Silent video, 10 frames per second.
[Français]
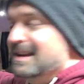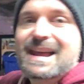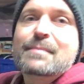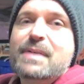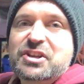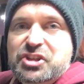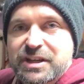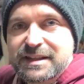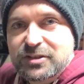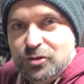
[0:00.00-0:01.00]
la
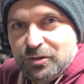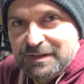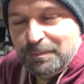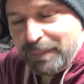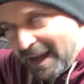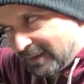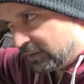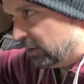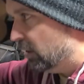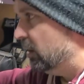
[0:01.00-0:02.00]
machine est sur ses pattes.
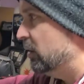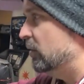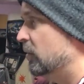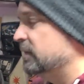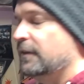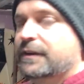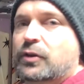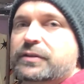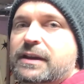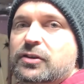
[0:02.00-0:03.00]
Oh, ça fait
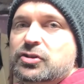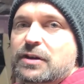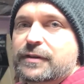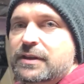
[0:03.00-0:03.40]
longtemps que je la